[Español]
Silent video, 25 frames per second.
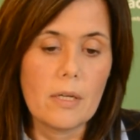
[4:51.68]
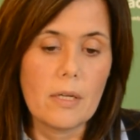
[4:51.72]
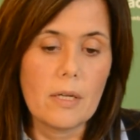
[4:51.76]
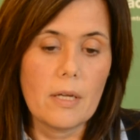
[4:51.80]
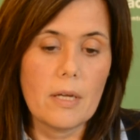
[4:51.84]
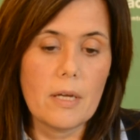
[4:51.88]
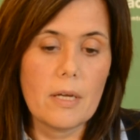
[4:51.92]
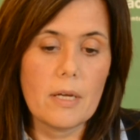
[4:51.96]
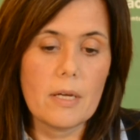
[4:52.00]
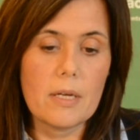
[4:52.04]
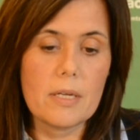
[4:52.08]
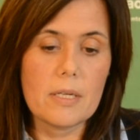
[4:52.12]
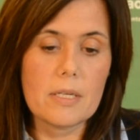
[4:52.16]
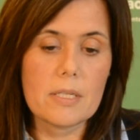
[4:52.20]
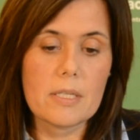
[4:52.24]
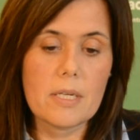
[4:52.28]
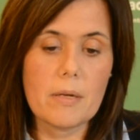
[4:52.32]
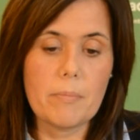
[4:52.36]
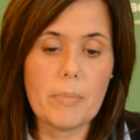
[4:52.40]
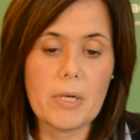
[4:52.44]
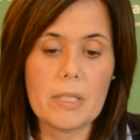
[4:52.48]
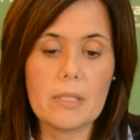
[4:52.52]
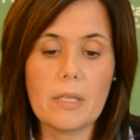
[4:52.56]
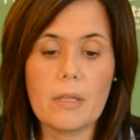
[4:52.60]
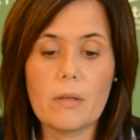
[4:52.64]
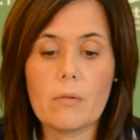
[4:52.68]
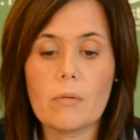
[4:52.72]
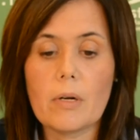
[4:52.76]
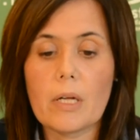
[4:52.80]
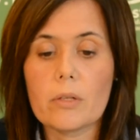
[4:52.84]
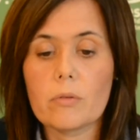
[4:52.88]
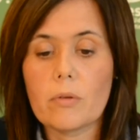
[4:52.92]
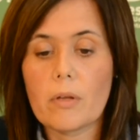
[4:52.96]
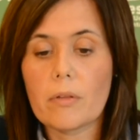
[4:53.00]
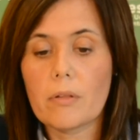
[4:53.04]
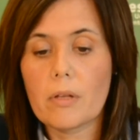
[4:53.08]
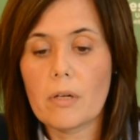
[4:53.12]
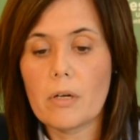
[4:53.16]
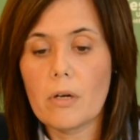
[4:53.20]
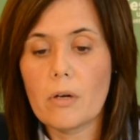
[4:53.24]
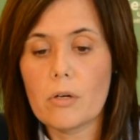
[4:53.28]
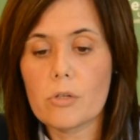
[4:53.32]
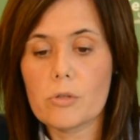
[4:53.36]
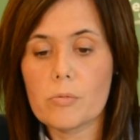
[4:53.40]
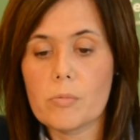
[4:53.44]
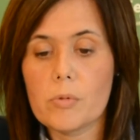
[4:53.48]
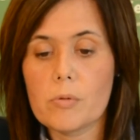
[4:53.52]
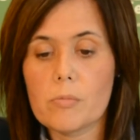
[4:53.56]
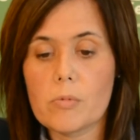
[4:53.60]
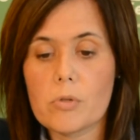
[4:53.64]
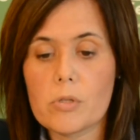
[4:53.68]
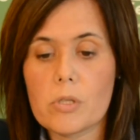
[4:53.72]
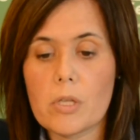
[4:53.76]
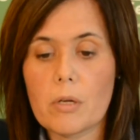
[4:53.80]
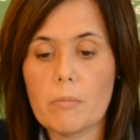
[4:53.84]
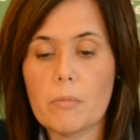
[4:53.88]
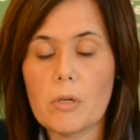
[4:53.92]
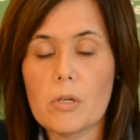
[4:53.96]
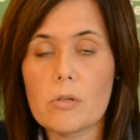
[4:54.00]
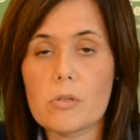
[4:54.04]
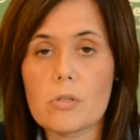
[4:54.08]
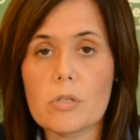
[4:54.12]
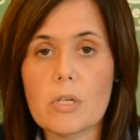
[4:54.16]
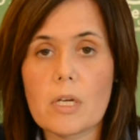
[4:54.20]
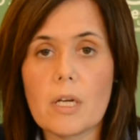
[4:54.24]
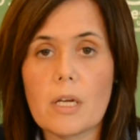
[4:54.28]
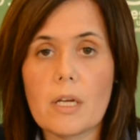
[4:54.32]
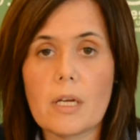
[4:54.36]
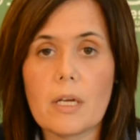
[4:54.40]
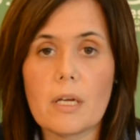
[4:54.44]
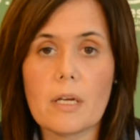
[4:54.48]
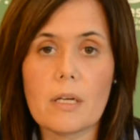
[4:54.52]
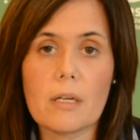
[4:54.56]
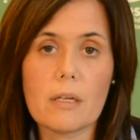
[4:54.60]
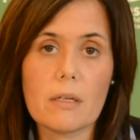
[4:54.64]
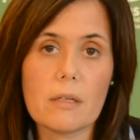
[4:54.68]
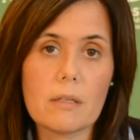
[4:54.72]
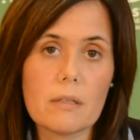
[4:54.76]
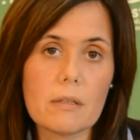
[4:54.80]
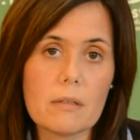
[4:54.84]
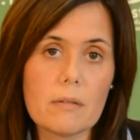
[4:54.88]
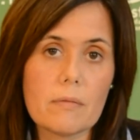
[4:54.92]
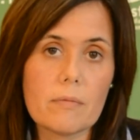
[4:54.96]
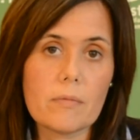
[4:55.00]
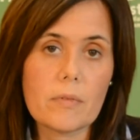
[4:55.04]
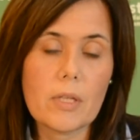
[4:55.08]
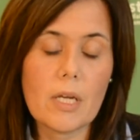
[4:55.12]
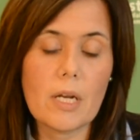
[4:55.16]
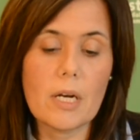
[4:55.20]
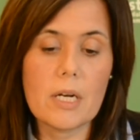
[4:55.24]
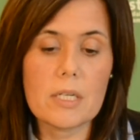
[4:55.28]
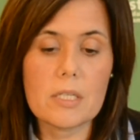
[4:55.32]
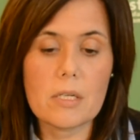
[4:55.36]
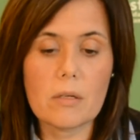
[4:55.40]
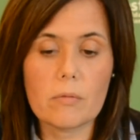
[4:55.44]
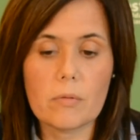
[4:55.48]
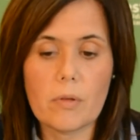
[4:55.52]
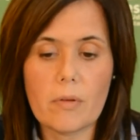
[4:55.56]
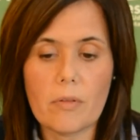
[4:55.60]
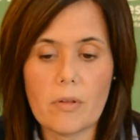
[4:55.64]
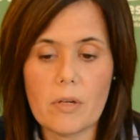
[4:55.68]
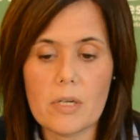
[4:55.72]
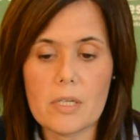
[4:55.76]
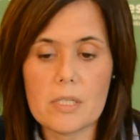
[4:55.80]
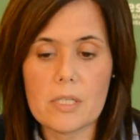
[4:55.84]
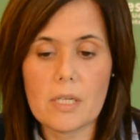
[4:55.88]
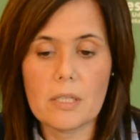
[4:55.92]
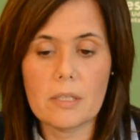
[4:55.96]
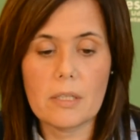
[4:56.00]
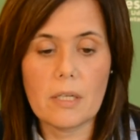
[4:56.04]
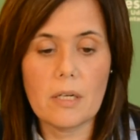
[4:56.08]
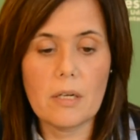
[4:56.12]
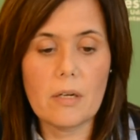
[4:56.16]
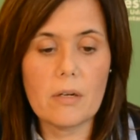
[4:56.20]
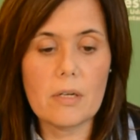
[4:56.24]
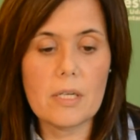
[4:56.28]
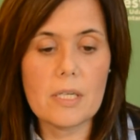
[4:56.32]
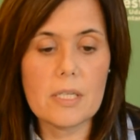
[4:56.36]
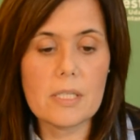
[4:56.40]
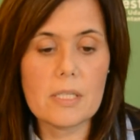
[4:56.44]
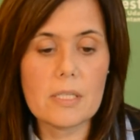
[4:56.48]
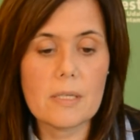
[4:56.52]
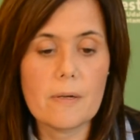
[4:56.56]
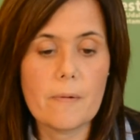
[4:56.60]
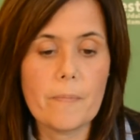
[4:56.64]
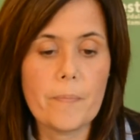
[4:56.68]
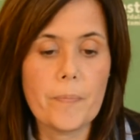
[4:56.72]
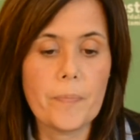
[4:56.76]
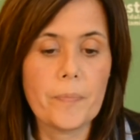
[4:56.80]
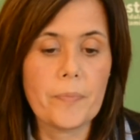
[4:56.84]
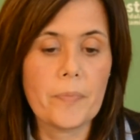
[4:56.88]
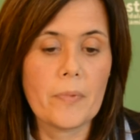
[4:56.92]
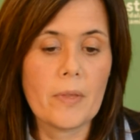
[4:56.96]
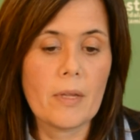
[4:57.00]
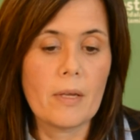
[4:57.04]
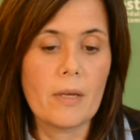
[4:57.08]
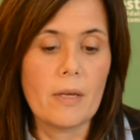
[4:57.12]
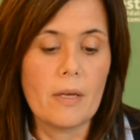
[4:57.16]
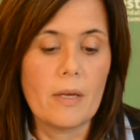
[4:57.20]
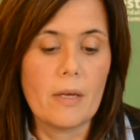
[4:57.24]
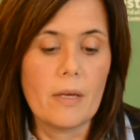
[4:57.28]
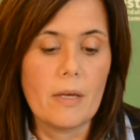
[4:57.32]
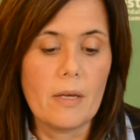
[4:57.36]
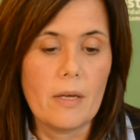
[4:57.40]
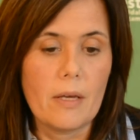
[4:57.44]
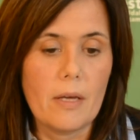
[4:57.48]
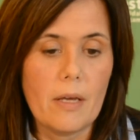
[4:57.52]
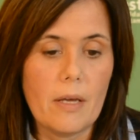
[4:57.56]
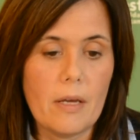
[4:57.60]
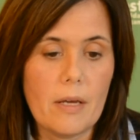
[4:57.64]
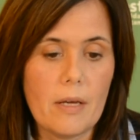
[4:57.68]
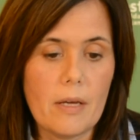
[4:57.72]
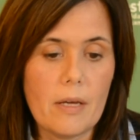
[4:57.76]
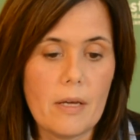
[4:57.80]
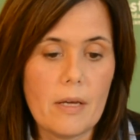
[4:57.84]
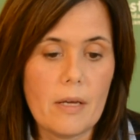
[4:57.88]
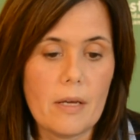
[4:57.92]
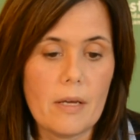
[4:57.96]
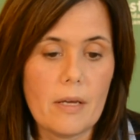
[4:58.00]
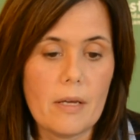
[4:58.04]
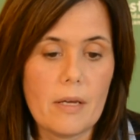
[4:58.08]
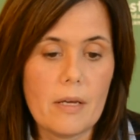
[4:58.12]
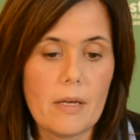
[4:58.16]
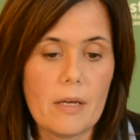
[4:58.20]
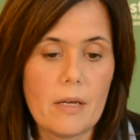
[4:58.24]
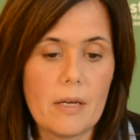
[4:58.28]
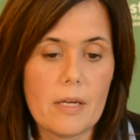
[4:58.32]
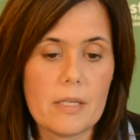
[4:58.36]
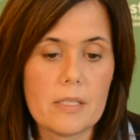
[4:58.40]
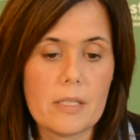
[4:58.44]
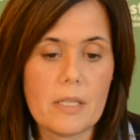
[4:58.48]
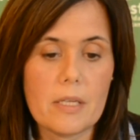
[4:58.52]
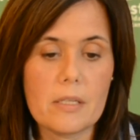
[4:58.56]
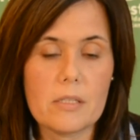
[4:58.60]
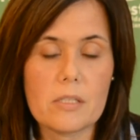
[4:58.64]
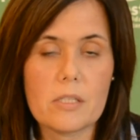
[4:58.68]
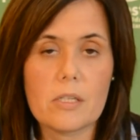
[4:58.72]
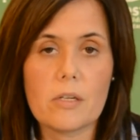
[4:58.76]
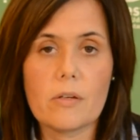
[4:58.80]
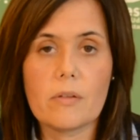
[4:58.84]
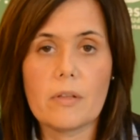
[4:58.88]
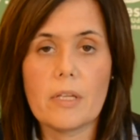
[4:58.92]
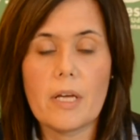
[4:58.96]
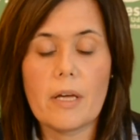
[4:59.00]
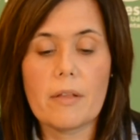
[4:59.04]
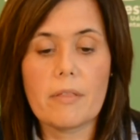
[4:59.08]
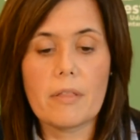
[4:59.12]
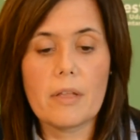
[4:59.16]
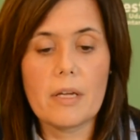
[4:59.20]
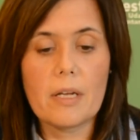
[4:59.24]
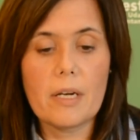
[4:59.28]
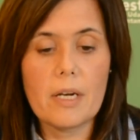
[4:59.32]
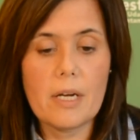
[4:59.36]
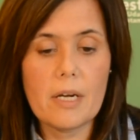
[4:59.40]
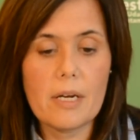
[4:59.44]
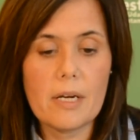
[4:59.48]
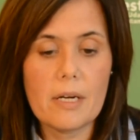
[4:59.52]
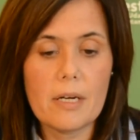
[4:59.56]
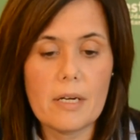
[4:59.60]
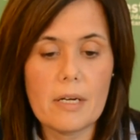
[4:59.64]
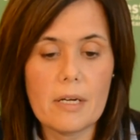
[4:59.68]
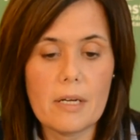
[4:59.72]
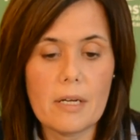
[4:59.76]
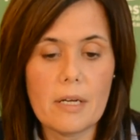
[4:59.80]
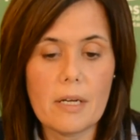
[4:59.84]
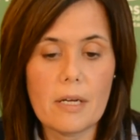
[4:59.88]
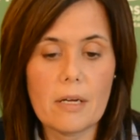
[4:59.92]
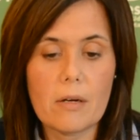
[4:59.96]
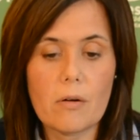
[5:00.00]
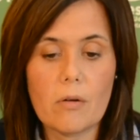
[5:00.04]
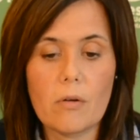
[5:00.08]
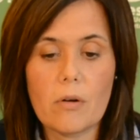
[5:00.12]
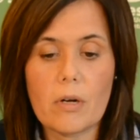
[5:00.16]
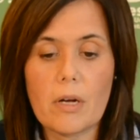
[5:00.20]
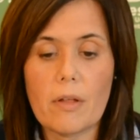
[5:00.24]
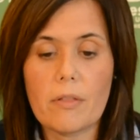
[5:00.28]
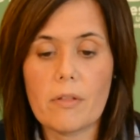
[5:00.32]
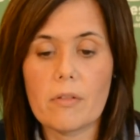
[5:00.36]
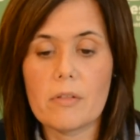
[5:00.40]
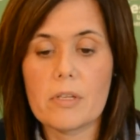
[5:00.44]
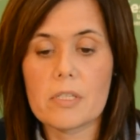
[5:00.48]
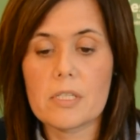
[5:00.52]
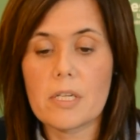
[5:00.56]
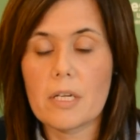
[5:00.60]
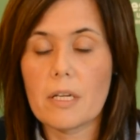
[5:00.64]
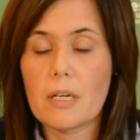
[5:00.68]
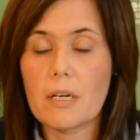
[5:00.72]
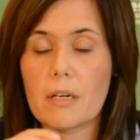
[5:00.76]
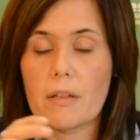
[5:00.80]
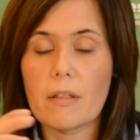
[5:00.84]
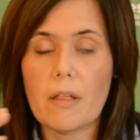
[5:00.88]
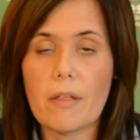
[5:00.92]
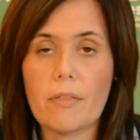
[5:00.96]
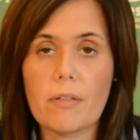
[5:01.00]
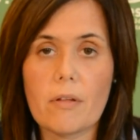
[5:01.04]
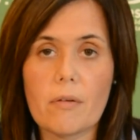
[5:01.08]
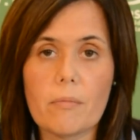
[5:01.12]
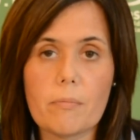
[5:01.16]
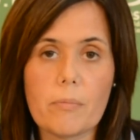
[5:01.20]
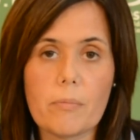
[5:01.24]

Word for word: Eh, se pretende una actuación en los mismos términos que, que las actuaciones anteriores. Eh, extensión de acera, eh, colocación de señalización